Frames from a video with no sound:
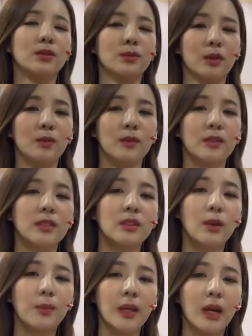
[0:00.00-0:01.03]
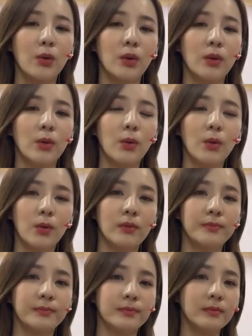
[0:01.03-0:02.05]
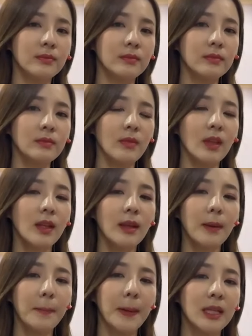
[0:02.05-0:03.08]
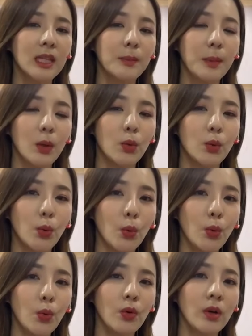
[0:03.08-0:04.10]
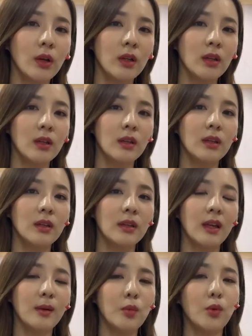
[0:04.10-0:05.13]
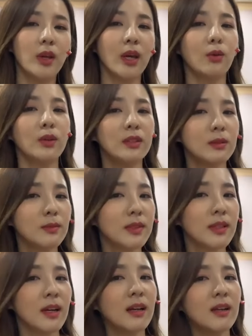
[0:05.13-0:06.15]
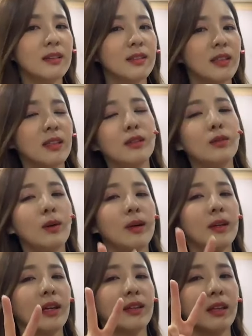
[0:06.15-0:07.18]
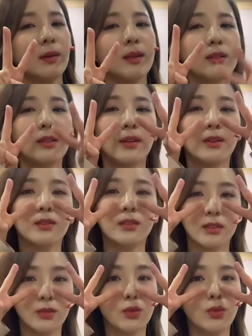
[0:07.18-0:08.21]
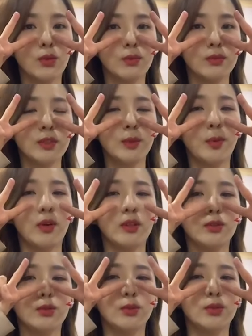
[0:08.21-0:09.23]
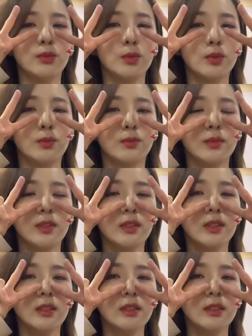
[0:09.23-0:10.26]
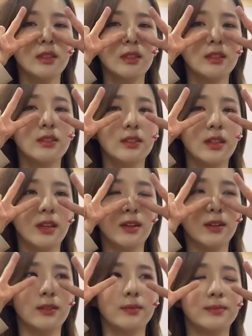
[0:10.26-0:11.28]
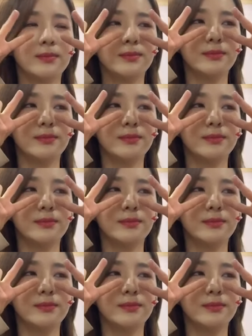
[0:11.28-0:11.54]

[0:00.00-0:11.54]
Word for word: 요즘 너무 즐겁게 하고 있고 많이 배우고 행복해 하고 있습니다. 이제 2화밖에 안 남아서 조금 슬퍼가지고 요즘 좀 그러네요.